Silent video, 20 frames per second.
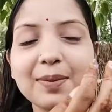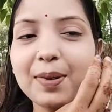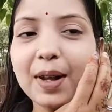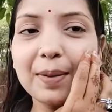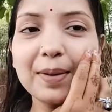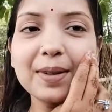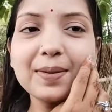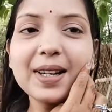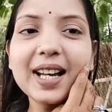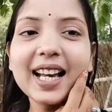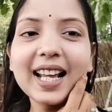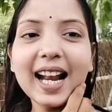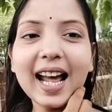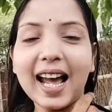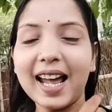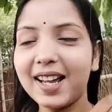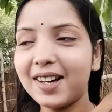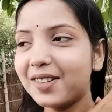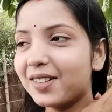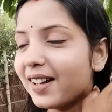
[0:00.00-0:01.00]
कि पेमेंट वगैरह
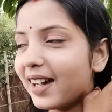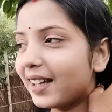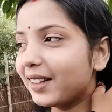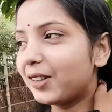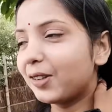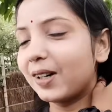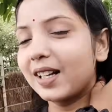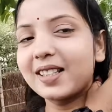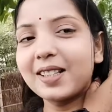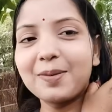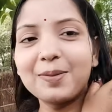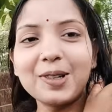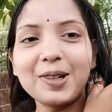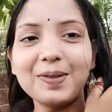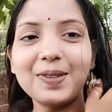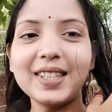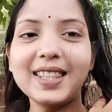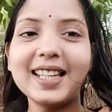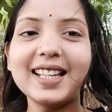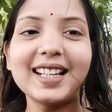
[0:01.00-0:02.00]
आया हुआ है थोड़ा सा
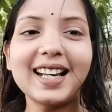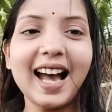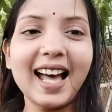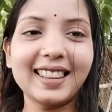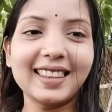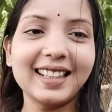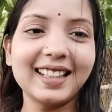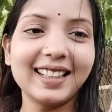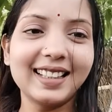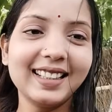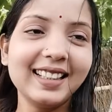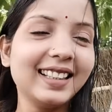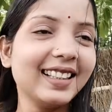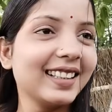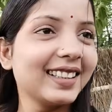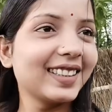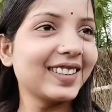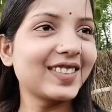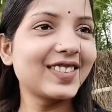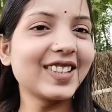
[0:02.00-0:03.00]
मूवी देखाते
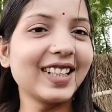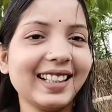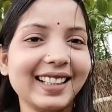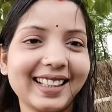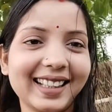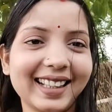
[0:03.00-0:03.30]
हैं चल